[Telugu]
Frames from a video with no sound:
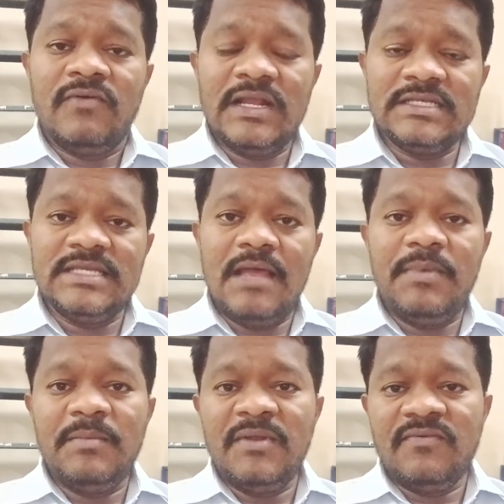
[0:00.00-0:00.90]
ఫర్
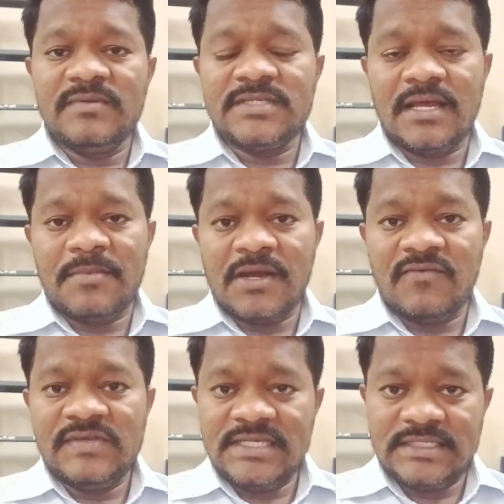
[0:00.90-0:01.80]
ఎగ్జాంపుల్ మీరు సార్ మాకు
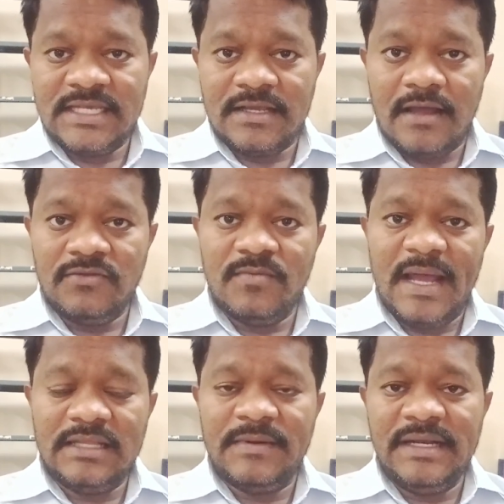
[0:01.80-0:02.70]
ఫిజిక్సే కాదు
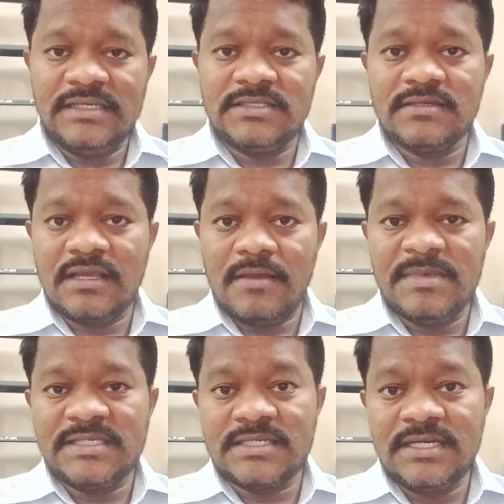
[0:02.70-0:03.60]
మ్యాథమెటిక్స్
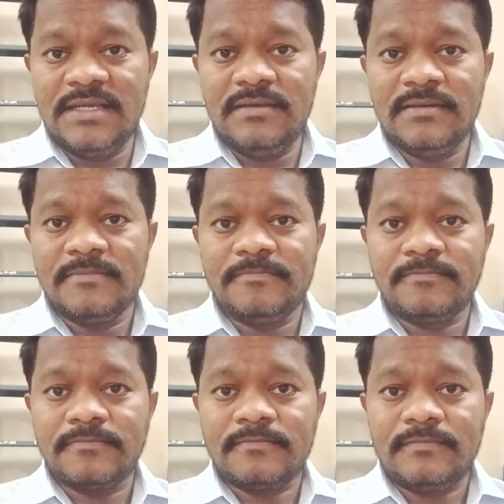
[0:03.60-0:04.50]
కెమిస్ట్రీ
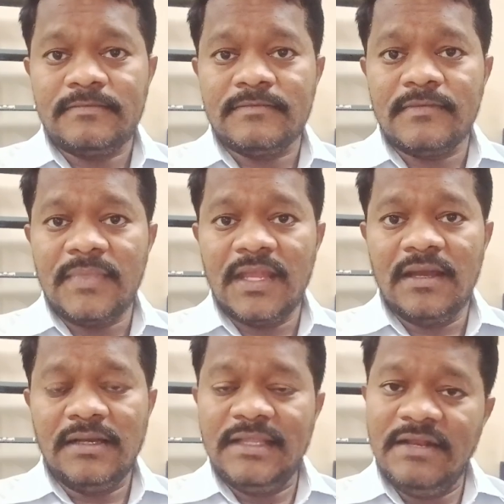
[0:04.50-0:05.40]

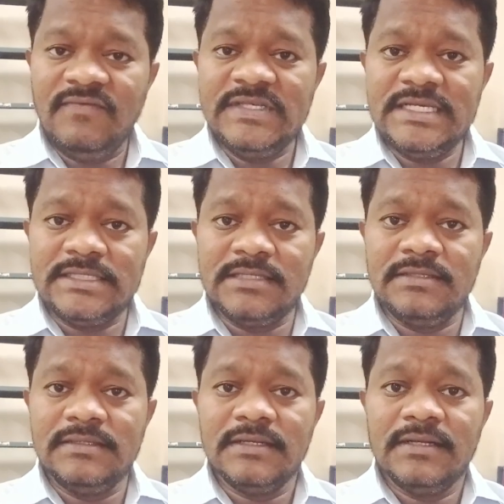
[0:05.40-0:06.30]
అండ్ దెన్ ఫిజిక్స్
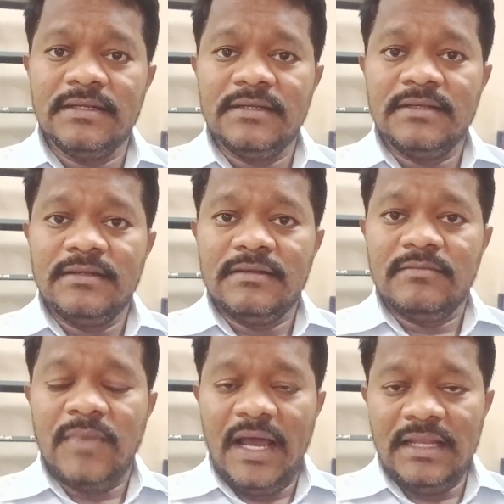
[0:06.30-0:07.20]

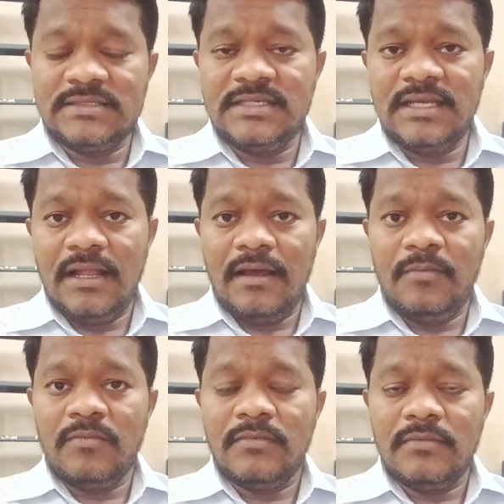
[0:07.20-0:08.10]
బయాలజీ ఇలా
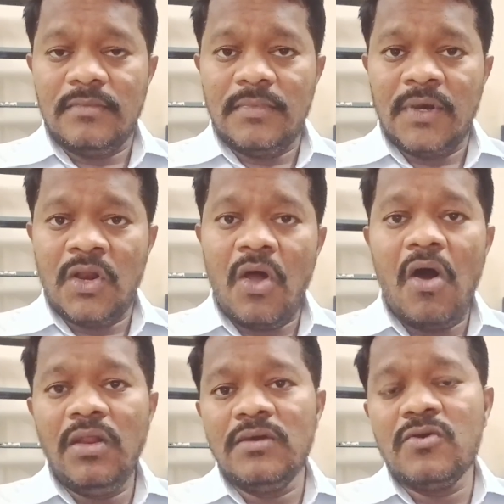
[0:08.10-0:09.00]

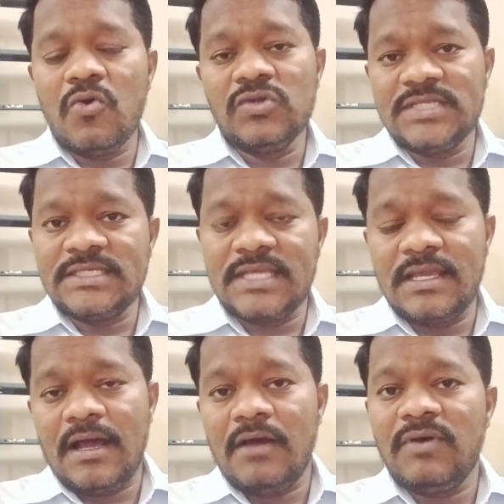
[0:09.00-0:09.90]
నాలుగు కోర్సెస్కి
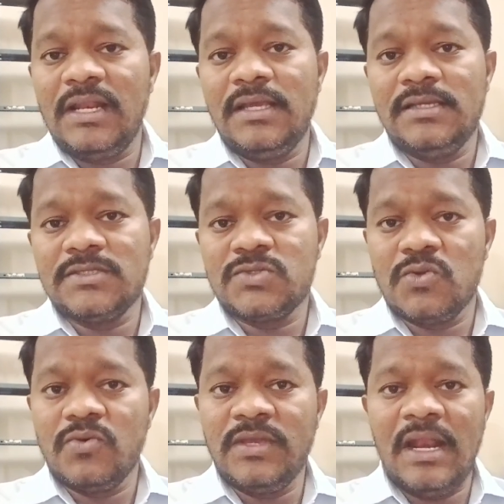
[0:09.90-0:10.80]
కావాలి సో
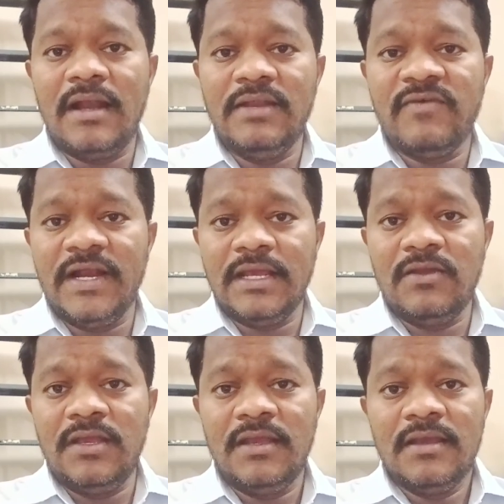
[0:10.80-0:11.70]
ఇలాంటి వాటికి